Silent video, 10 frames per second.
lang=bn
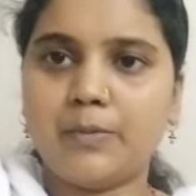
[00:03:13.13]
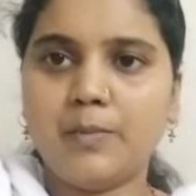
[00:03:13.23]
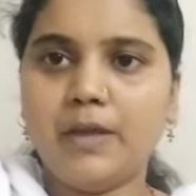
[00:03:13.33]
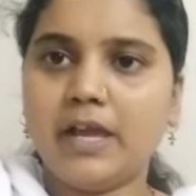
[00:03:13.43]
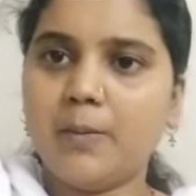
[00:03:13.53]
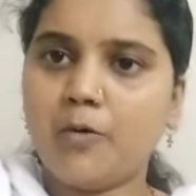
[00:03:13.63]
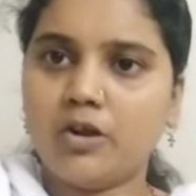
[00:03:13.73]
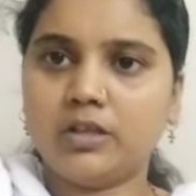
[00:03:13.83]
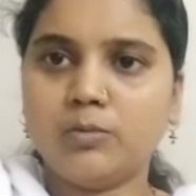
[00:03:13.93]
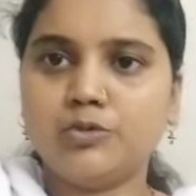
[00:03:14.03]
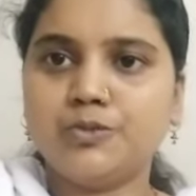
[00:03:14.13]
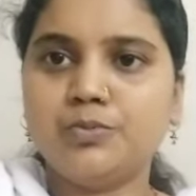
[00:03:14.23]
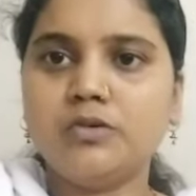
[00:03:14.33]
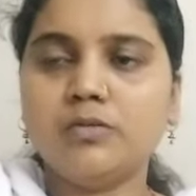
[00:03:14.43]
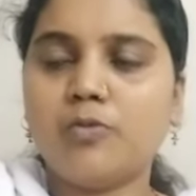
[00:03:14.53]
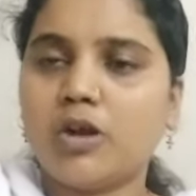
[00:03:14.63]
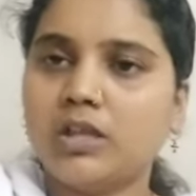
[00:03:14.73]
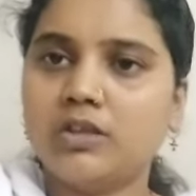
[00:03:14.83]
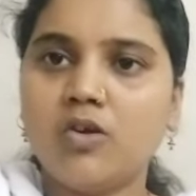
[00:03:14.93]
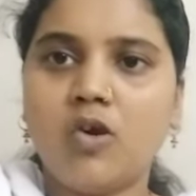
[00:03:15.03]
তারপরে মেয়েকে পড়াতে বসবো
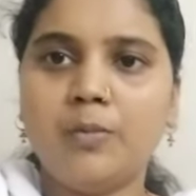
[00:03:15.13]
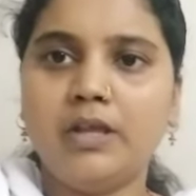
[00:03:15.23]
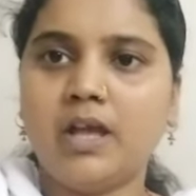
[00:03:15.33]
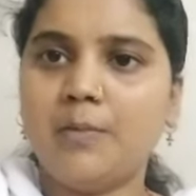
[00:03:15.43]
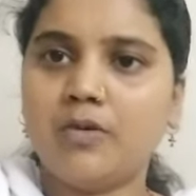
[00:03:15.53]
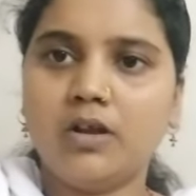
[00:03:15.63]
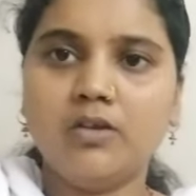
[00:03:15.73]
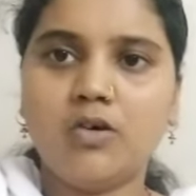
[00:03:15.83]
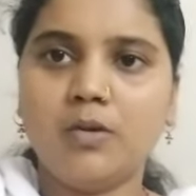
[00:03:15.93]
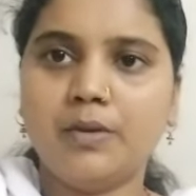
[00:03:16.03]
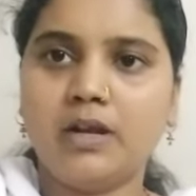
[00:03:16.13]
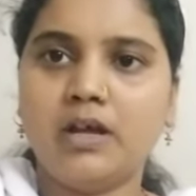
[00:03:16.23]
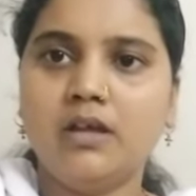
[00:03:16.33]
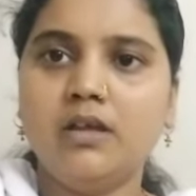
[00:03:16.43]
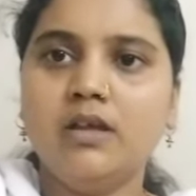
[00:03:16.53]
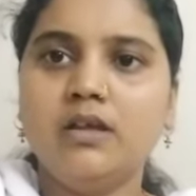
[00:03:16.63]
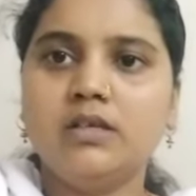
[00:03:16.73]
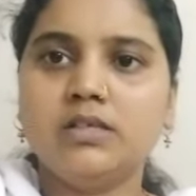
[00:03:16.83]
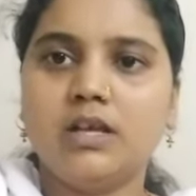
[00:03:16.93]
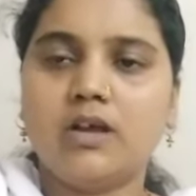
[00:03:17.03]
পড়াতে তো হবেই না পড়ালেও হবে না
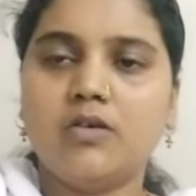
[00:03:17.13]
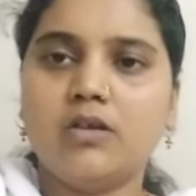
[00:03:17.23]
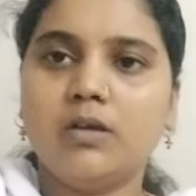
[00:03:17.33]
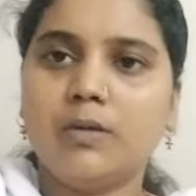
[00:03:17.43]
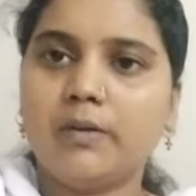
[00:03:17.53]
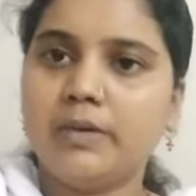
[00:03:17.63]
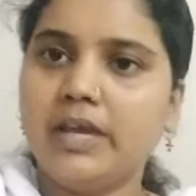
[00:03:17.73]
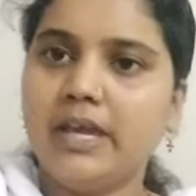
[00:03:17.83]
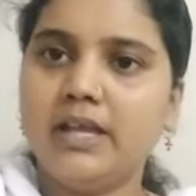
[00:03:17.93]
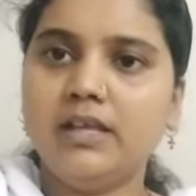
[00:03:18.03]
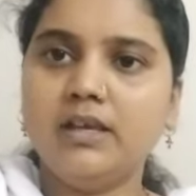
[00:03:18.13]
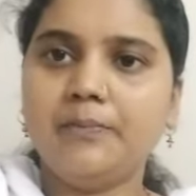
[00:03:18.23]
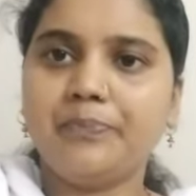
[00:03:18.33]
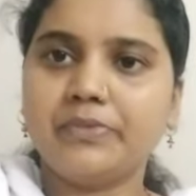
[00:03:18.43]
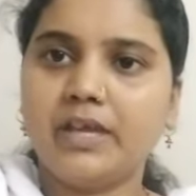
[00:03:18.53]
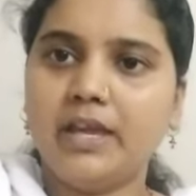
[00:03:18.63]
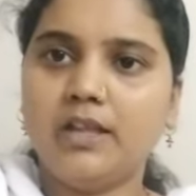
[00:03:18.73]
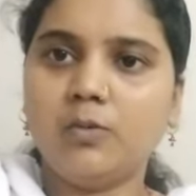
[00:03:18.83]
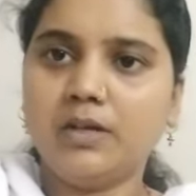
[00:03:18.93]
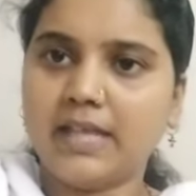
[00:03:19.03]
সে কারণে বললাম খেয়ে নিই খেয়ে
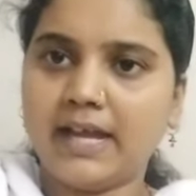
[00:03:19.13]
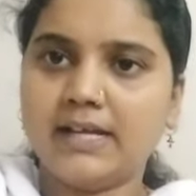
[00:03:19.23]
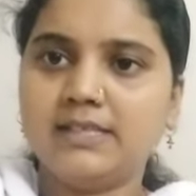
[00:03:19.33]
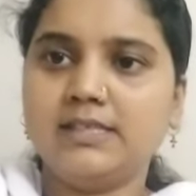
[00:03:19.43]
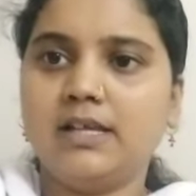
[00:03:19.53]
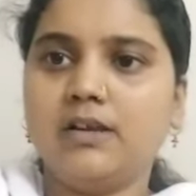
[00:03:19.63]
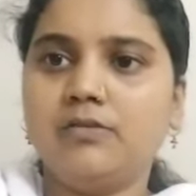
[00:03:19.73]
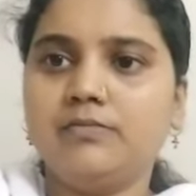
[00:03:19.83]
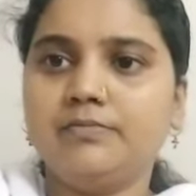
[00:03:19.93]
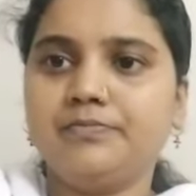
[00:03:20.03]
তোমাকে দেখাচ্ছি দাঁড়াও